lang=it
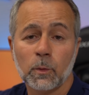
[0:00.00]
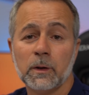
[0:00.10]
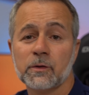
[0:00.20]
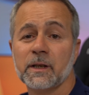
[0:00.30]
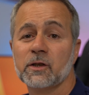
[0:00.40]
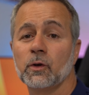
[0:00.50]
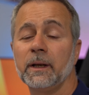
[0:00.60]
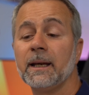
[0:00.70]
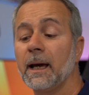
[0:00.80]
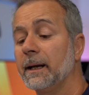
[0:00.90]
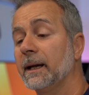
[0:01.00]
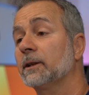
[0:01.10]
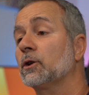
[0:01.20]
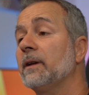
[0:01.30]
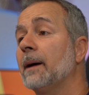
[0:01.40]
quindi un sensore IR
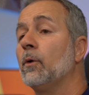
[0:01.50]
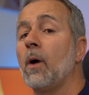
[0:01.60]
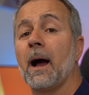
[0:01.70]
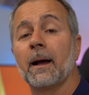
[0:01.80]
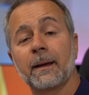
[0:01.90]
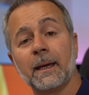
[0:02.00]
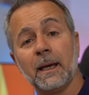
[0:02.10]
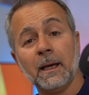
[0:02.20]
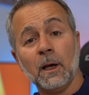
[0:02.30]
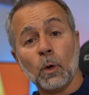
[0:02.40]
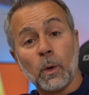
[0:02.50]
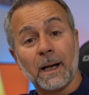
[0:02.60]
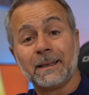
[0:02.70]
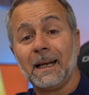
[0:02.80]
che troviamo anche, guardate,